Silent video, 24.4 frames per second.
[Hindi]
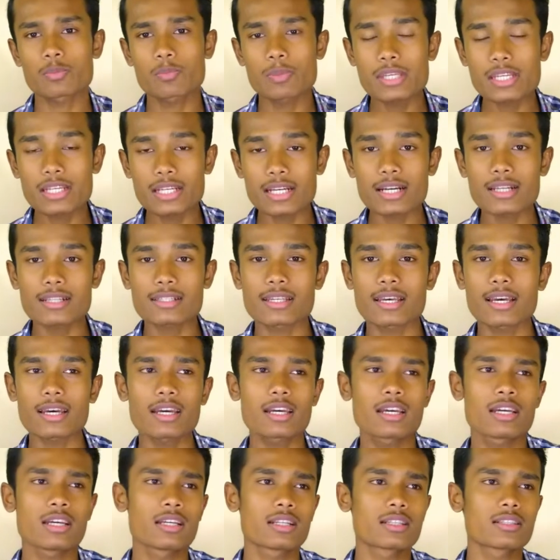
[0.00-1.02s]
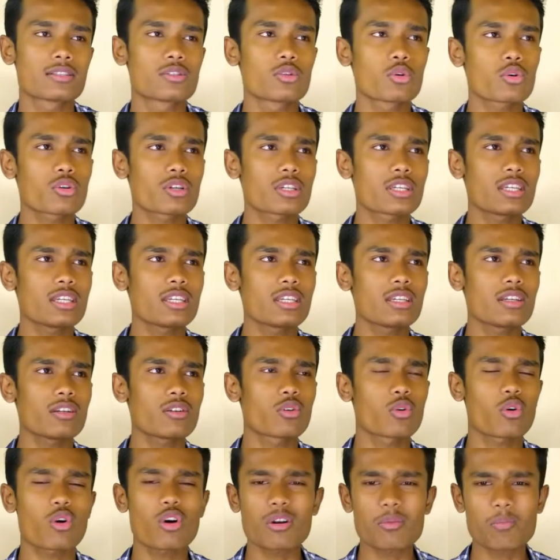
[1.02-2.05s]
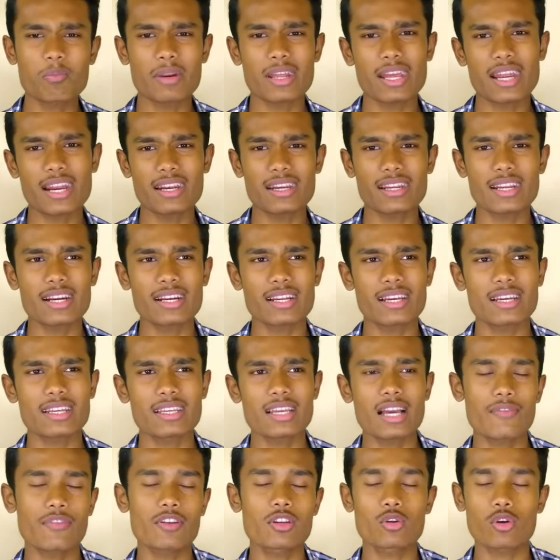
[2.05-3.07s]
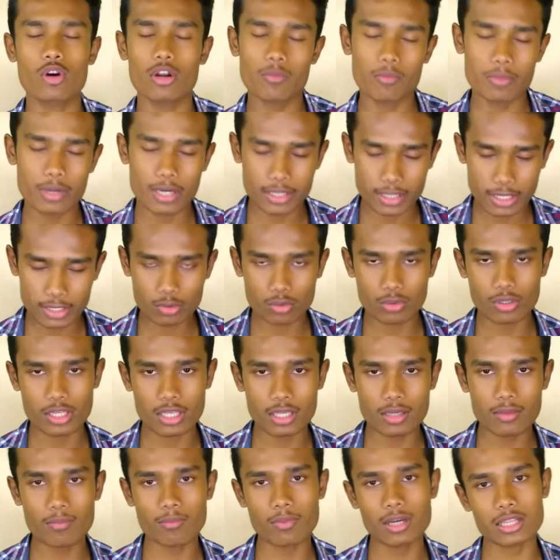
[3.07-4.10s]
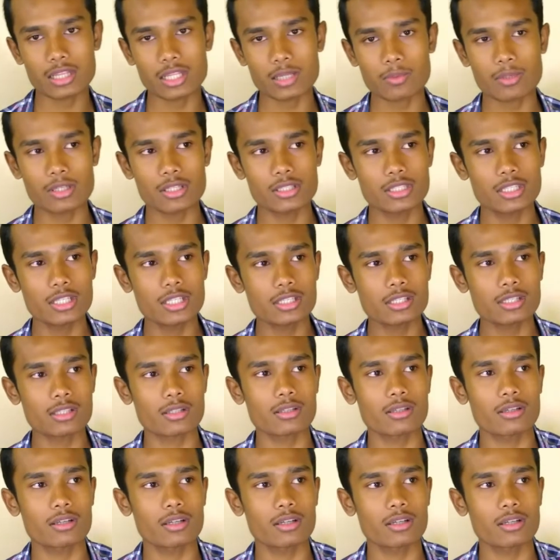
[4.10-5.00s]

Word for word: स्पीकर्स है जो कि नॉन ब्रांडेड है या फिर नॉन ब्रांडेड तो नहीं मतलब कि जिस